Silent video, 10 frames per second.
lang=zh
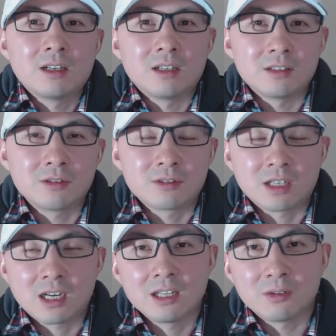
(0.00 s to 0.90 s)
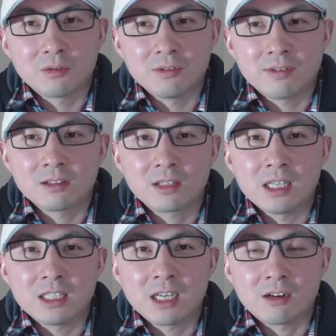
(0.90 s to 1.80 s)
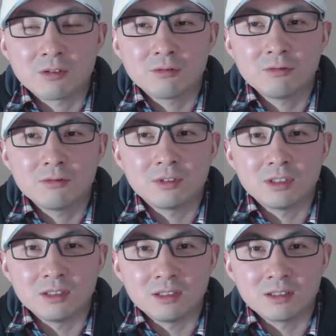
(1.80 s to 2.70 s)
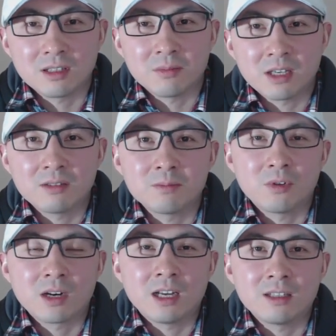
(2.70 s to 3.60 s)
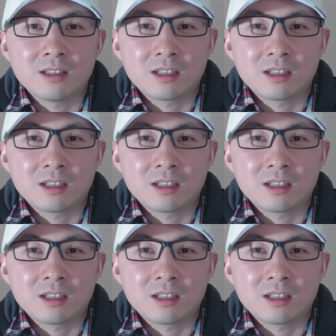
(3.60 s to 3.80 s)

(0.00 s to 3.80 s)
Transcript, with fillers: 呃，就是看对方代价而沽。你这边波兰